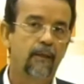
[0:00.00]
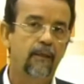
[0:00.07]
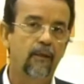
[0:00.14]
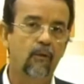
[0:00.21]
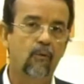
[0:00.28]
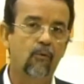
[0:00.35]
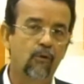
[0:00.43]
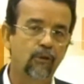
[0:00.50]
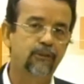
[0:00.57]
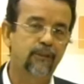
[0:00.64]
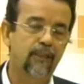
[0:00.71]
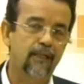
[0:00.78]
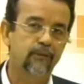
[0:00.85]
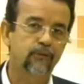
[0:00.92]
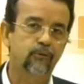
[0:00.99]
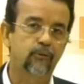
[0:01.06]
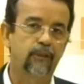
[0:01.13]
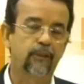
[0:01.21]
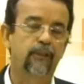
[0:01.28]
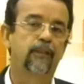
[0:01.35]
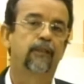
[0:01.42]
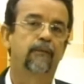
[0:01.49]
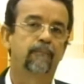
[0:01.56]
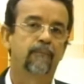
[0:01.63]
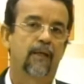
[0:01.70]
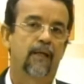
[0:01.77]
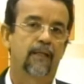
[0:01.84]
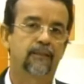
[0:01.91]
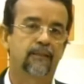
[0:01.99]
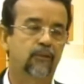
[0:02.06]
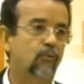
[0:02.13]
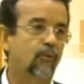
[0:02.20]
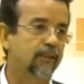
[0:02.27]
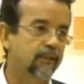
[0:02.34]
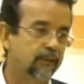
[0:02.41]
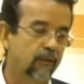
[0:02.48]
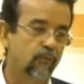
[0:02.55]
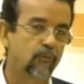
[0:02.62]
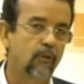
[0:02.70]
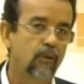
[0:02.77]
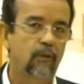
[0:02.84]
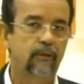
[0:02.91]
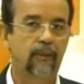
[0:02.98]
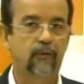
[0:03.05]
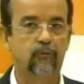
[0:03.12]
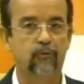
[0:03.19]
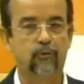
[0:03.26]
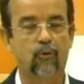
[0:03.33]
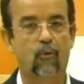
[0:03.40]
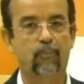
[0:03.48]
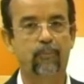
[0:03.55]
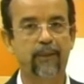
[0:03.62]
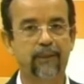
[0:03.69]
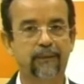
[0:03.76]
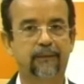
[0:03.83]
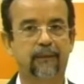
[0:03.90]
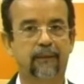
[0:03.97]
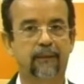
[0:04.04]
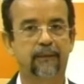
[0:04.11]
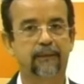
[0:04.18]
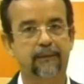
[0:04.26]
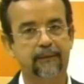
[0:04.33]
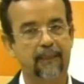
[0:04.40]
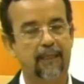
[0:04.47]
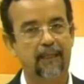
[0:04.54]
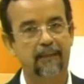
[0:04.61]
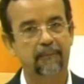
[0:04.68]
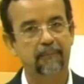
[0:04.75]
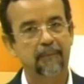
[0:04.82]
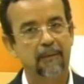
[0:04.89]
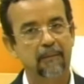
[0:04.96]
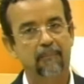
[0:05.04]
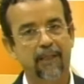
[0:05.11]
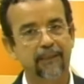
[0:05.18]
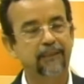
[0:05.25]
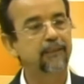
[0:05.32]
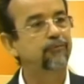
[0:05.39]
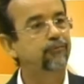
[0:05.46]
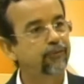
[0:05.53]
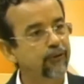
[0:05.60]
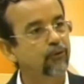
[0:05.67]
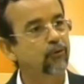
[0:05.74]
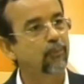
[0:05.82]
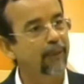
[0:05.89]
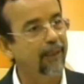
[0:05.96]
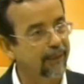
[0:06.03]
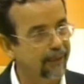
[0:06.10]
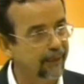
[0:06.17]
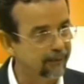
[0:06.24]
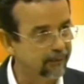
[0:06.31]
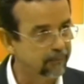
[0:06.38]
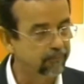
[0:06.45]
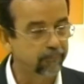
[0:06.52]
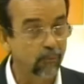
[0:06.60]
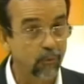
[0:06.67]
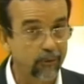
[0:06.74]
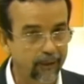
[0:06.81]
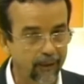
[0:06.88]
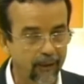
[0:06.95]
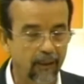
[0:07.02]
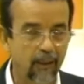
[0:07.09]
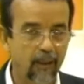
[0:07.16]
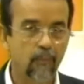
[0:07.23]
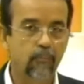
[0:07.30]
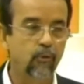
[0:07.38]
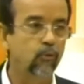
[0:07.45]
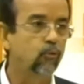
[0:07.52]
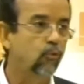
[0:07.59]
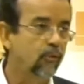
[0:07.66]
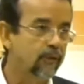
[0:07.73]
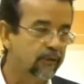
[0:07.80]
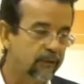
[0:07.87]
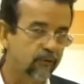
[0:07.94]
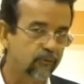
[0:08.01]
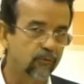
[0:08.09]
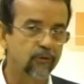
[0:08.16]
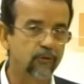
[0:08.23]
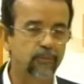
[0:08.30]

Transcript: Eu hoje acho que a situação né, dos golpistas está mais difícil para eles. Por quê? Por duas questões.